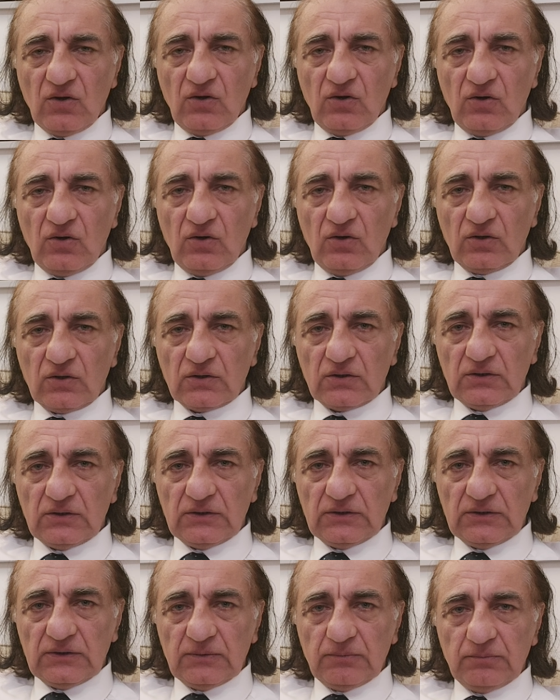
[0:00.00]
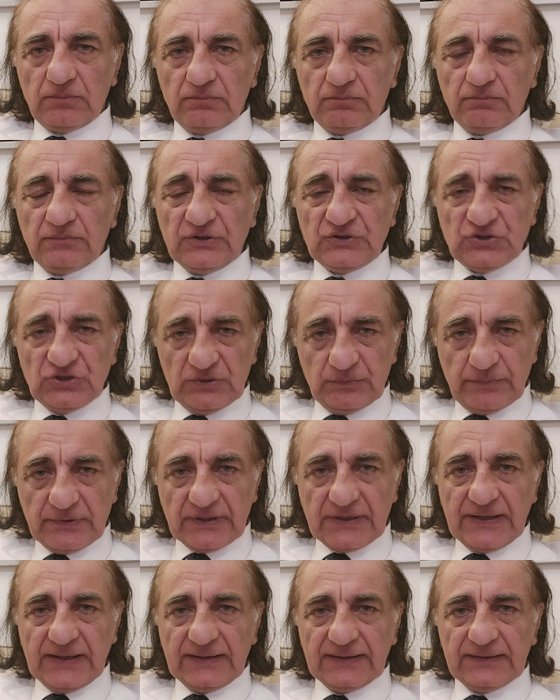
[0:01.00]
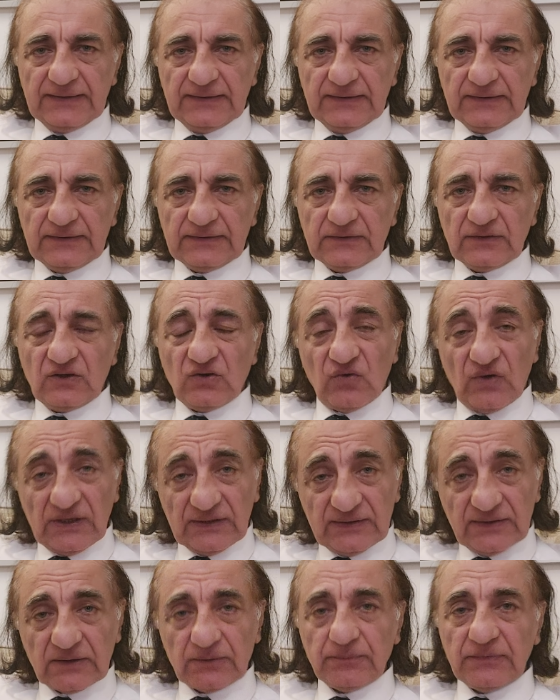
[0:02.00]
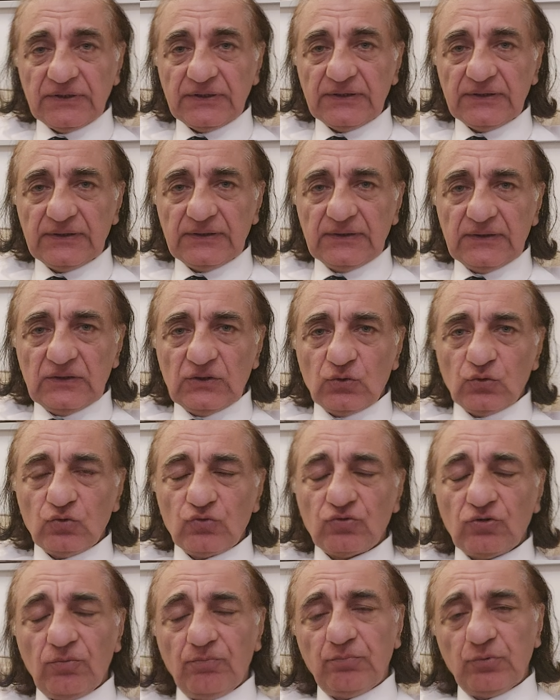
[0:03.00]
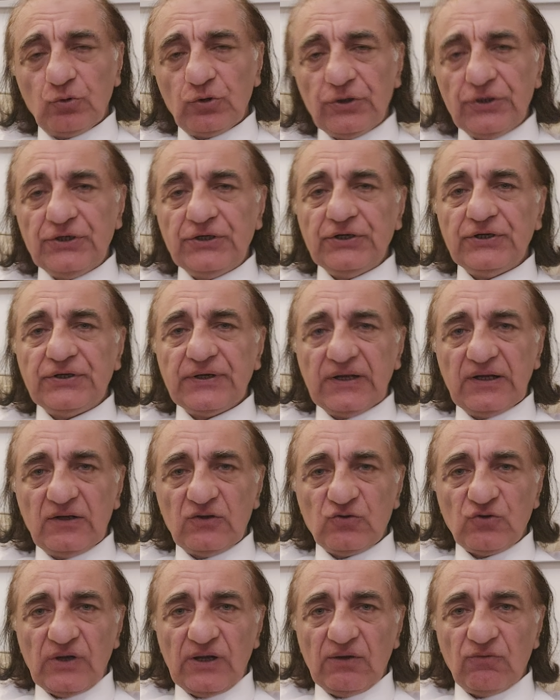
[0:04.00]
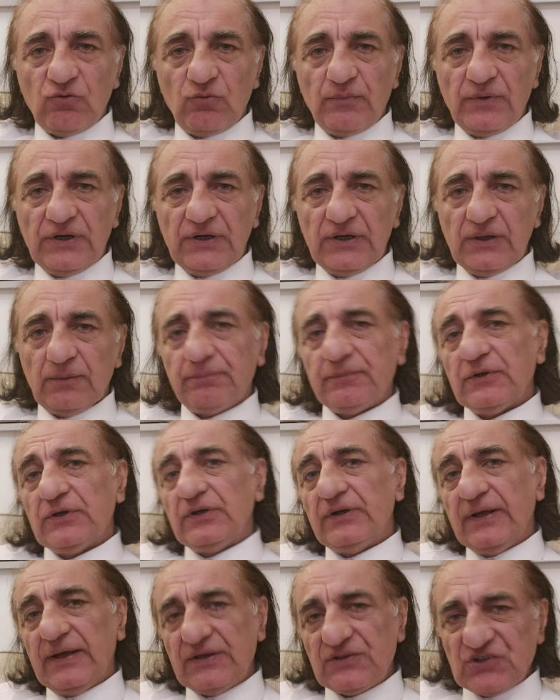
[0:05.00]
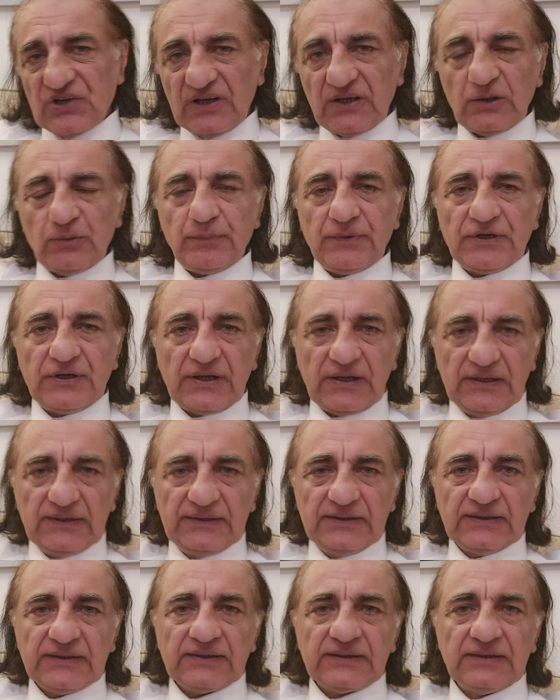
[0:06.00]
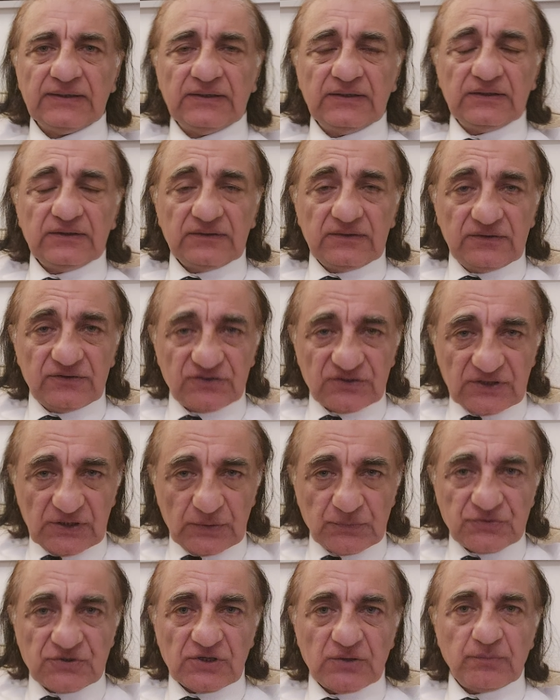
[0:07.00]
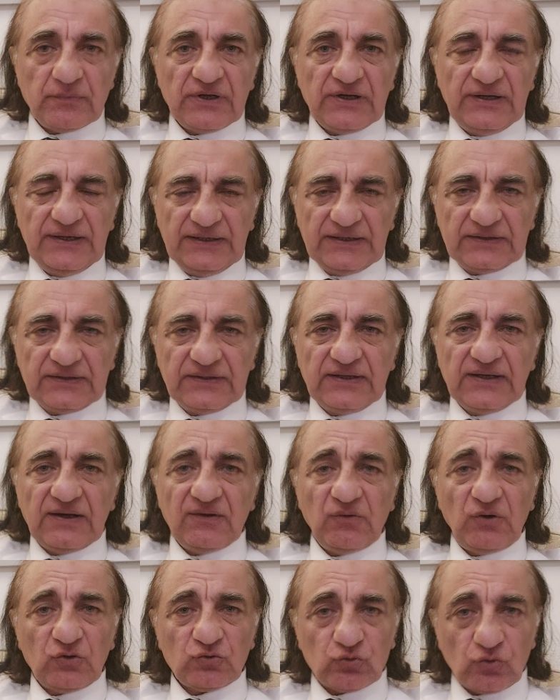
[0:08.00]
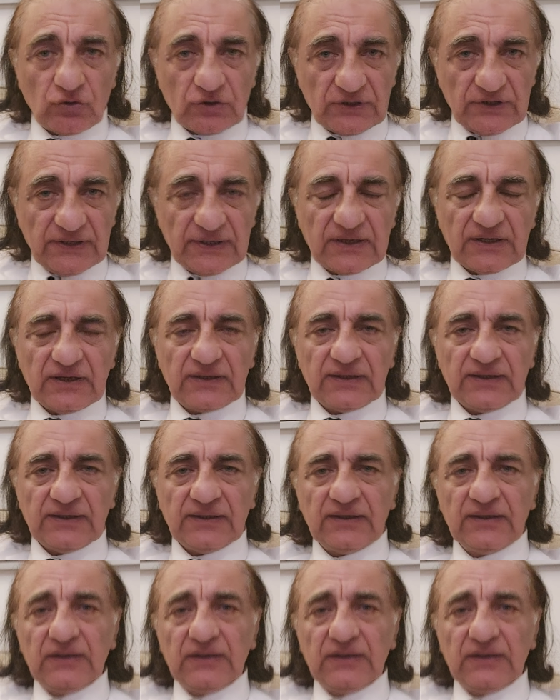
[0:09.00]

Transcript: और मजीद ब्रिगेड ने गवादर में उसकी पूरी डिटेल जो है वो मैंने अपने नए चैनल पर डाली है डिस्क्रिप्शन में लिंक दिया हुआ है उसको क्लिक करें